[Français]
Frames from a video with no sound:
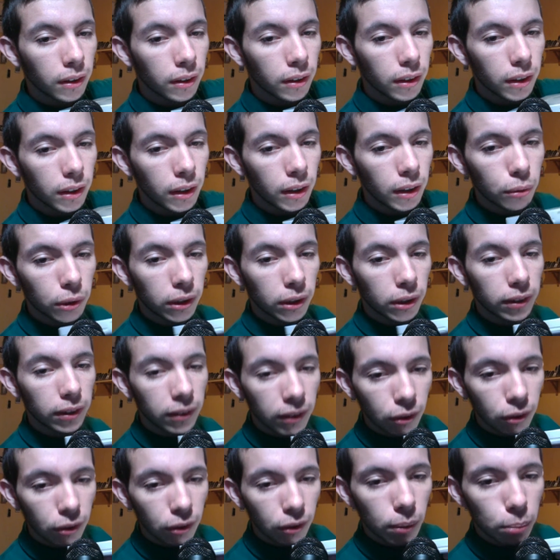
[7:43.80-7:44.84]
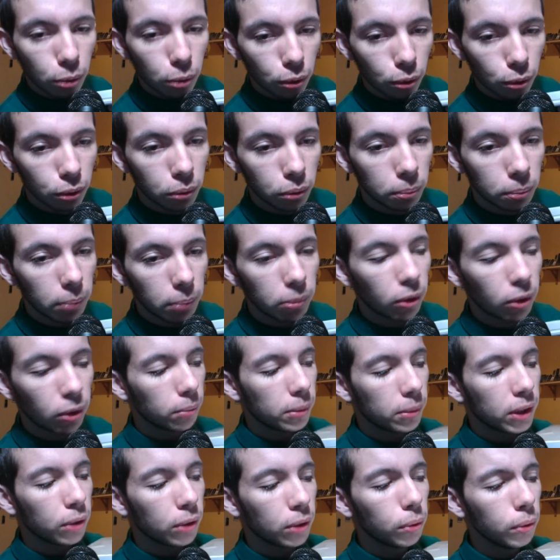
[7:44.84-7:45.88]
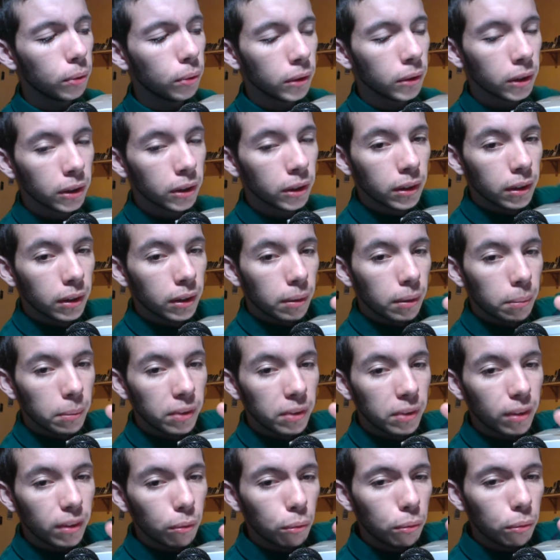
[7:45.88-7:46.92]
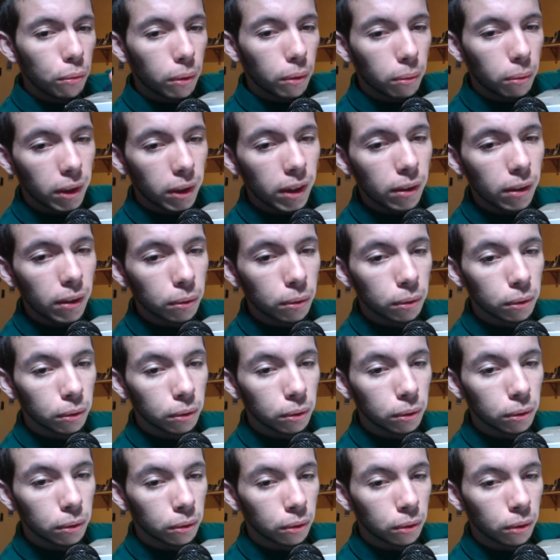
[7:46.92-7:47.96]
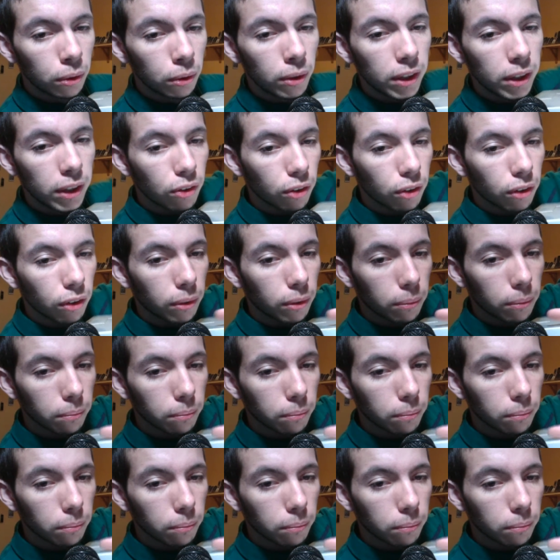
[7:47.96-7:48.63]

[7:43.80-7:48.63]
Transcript: et voilà, désolé pour le pop dans le micro, mais ça ouvre voilà le, le lecteur.